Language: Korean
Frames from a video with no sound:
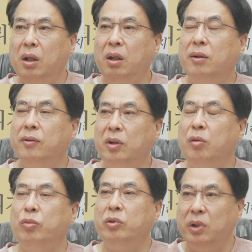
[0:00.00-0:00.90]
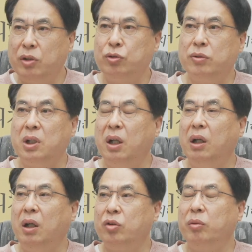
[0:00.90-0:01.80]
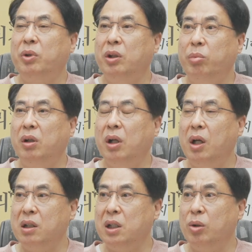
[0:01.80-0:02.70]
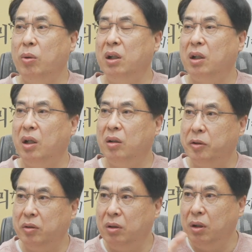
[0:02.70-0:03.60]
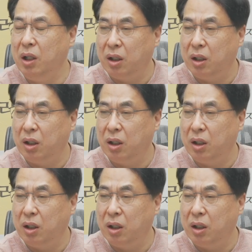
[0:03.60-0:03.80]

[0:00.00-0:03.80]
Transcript: 이것 때문에 수차례 좀 협의를 하자고 할 때는